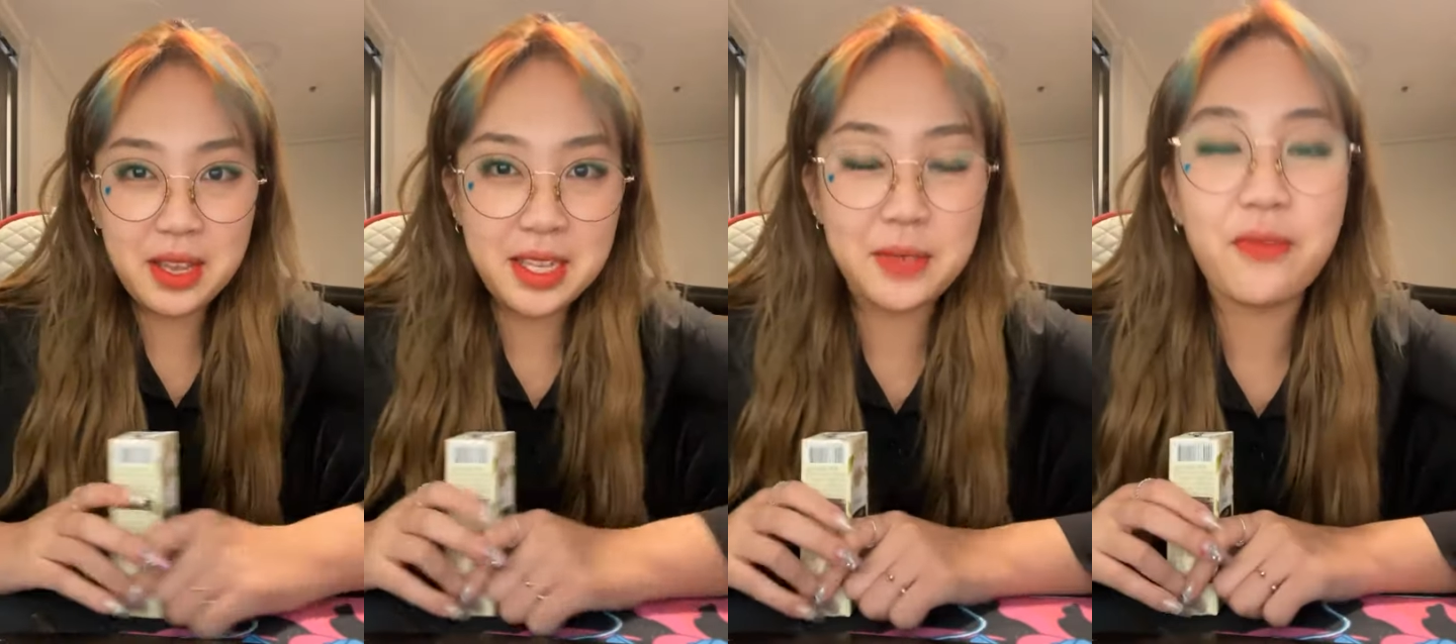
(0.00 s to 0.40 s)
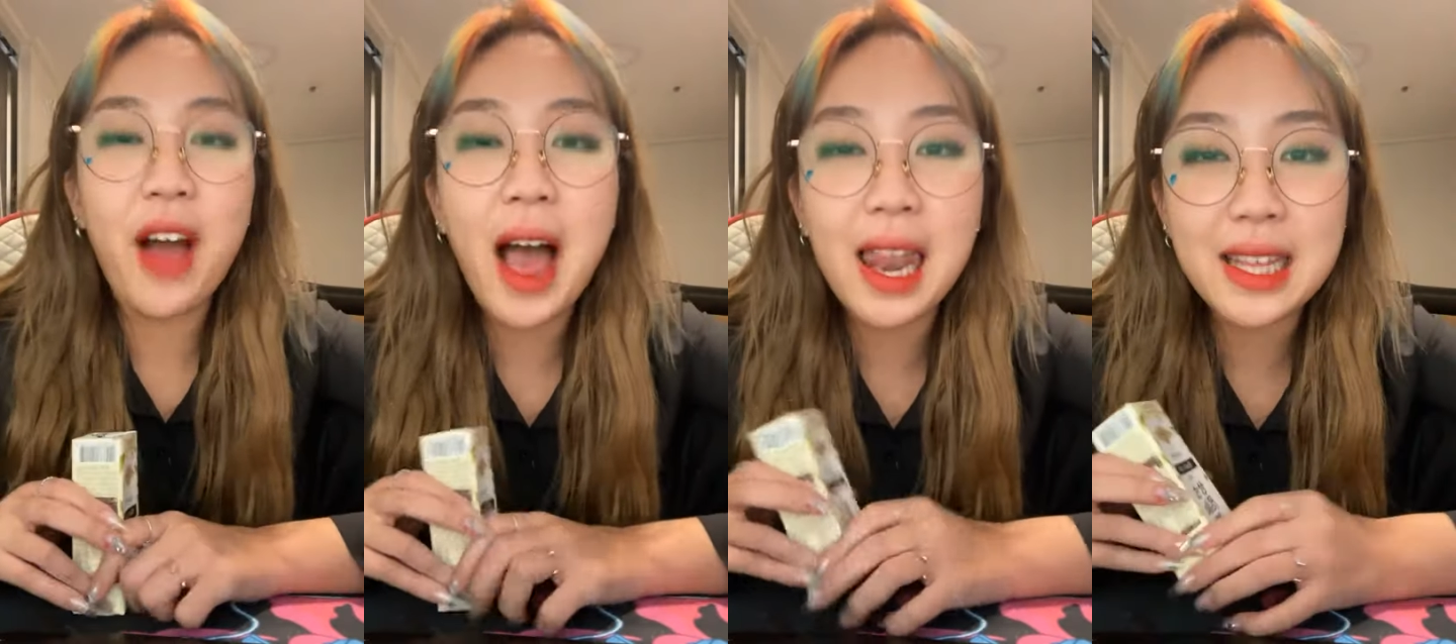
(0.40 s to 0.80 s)
It's
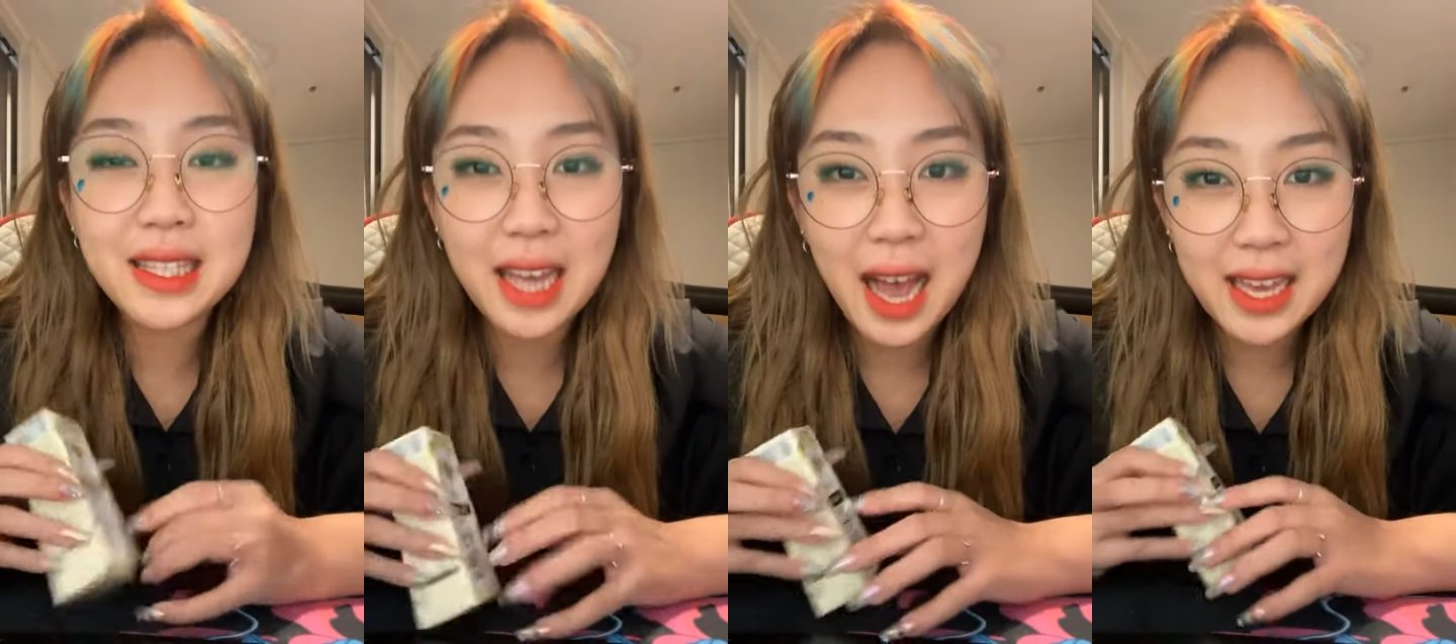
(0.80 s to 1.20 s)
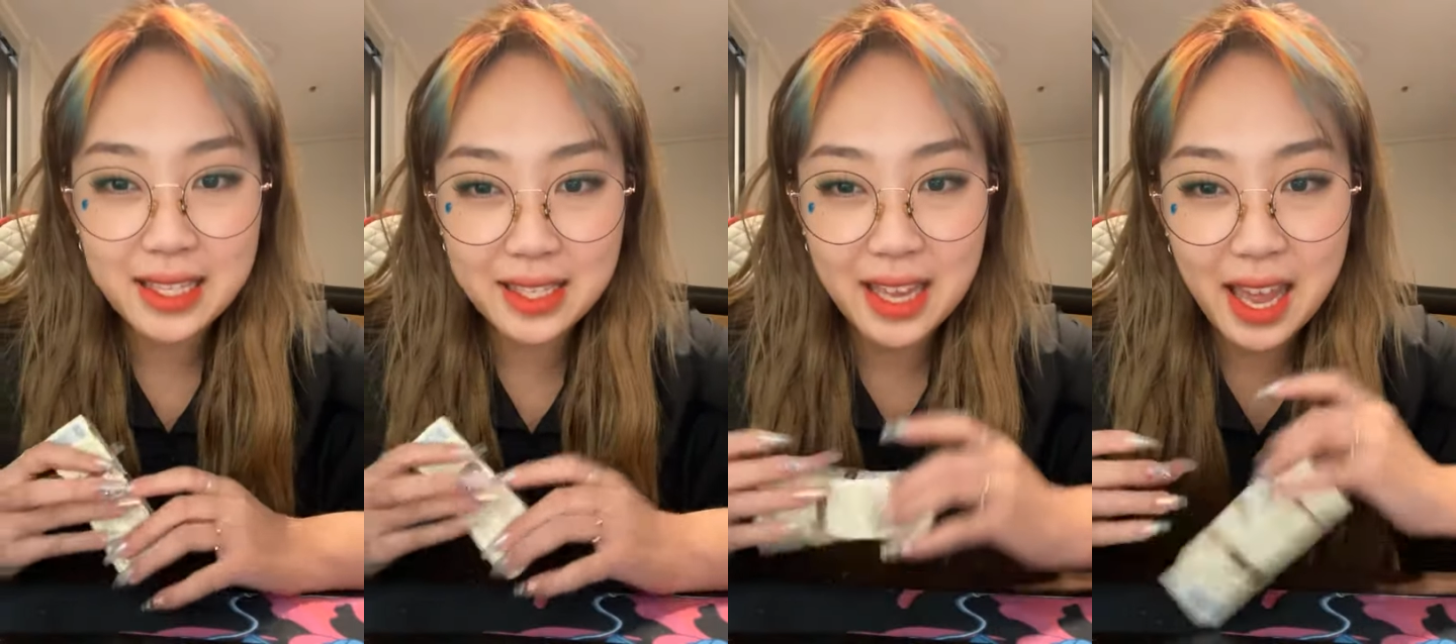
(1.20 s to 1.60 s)

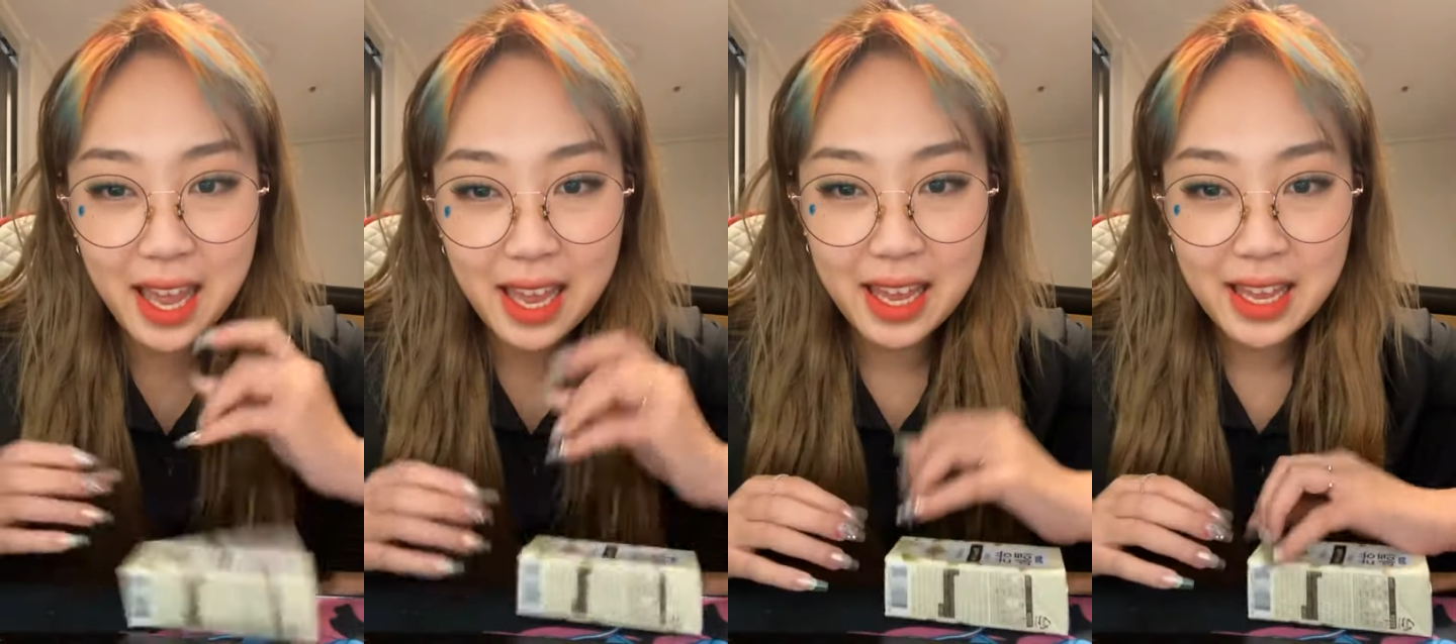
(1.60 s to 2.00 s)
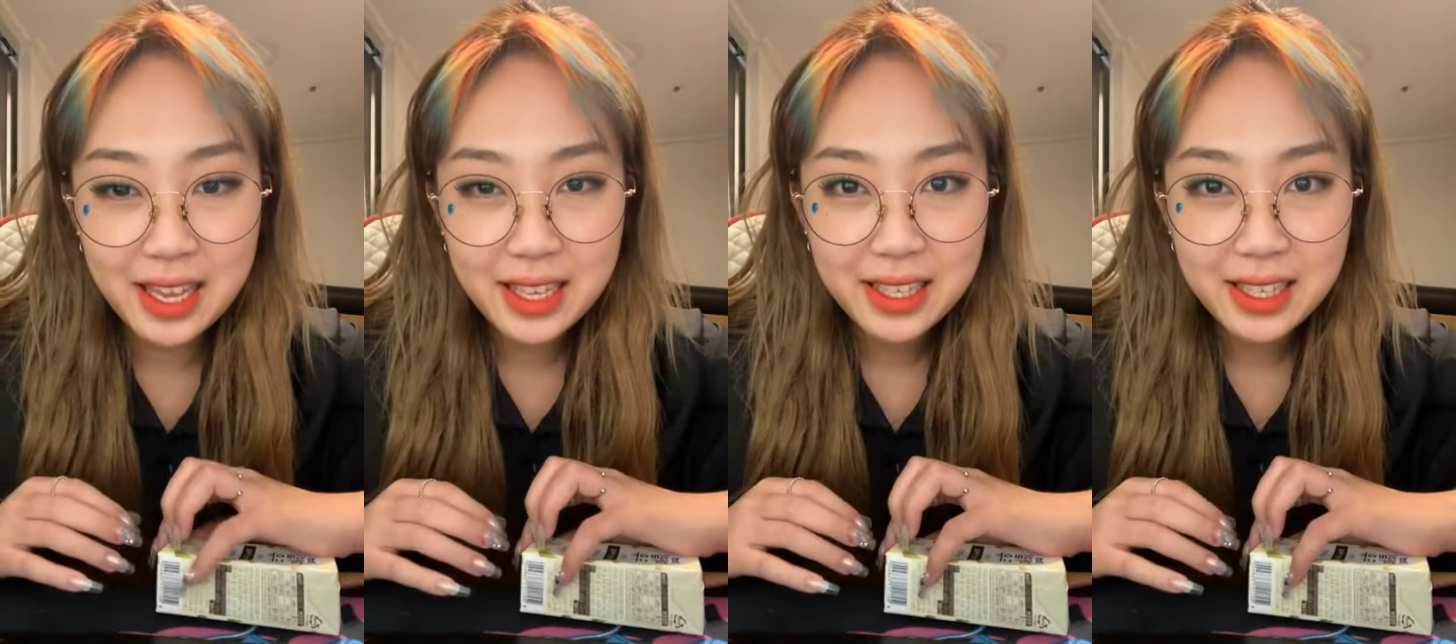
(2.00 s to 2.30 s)
Valentine's Day.